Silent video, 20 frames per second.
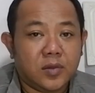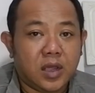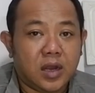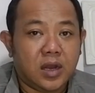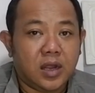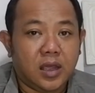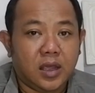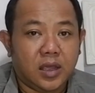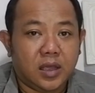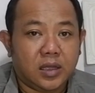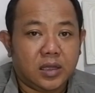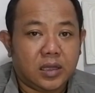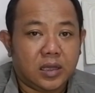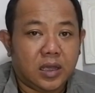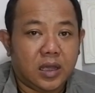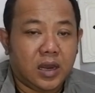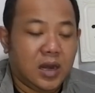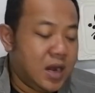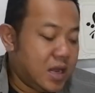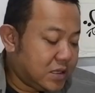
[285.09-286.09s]
Jadi
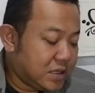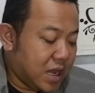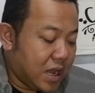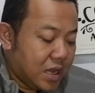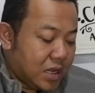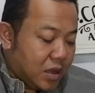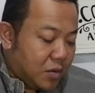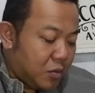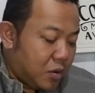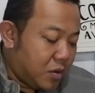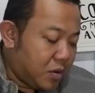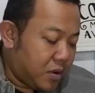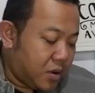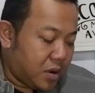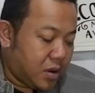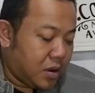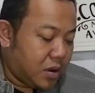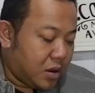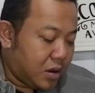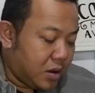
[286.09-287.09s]
ini saya hanya mau,
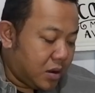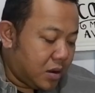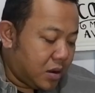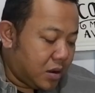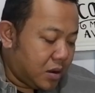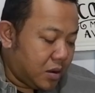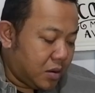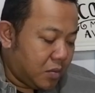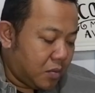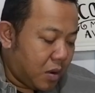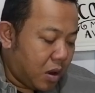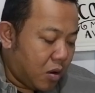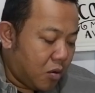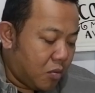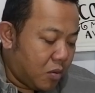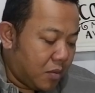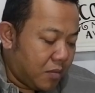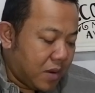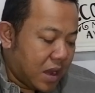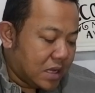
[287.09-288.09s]
e, mau
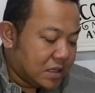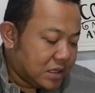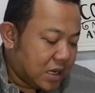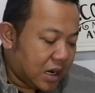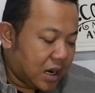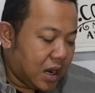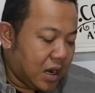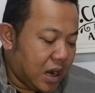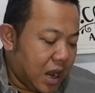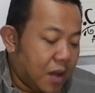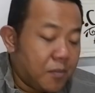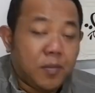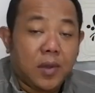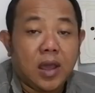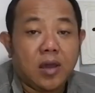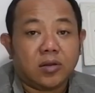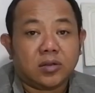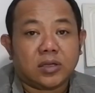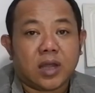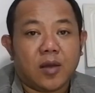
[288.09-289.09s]
membacakan apa
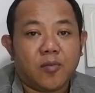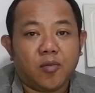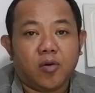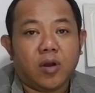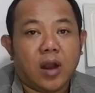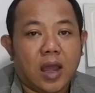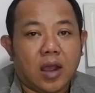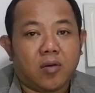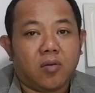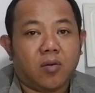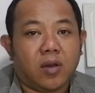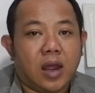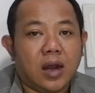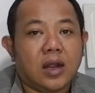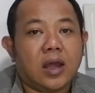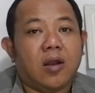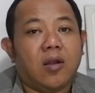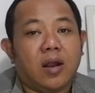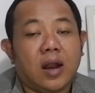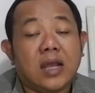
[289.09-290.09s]
yang harus kamu lakukan
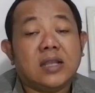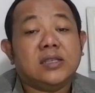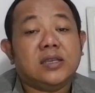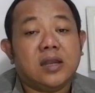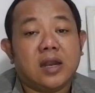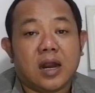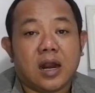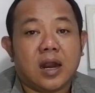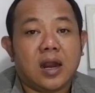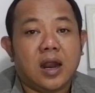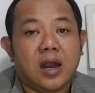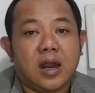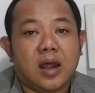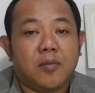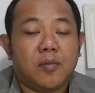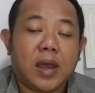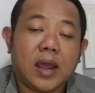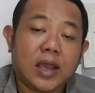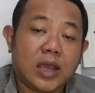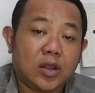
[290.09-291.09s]
kalau ada cedera
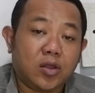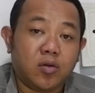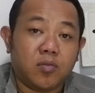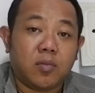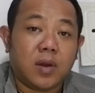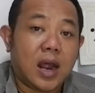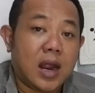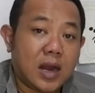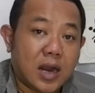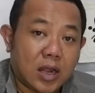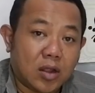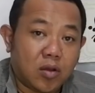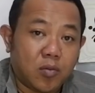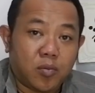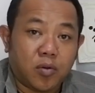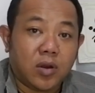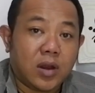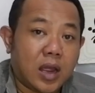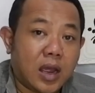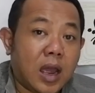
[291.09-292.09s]
dada, baik itu belan
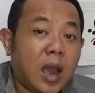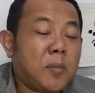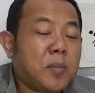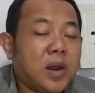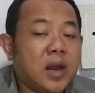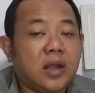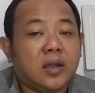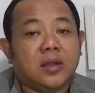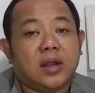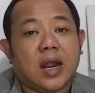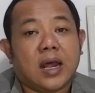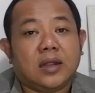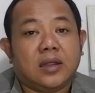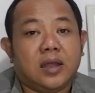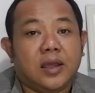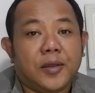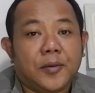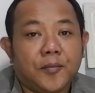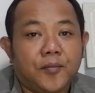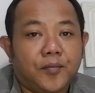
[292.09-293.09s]
ataupun yang
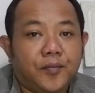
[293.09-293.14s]
penetratif.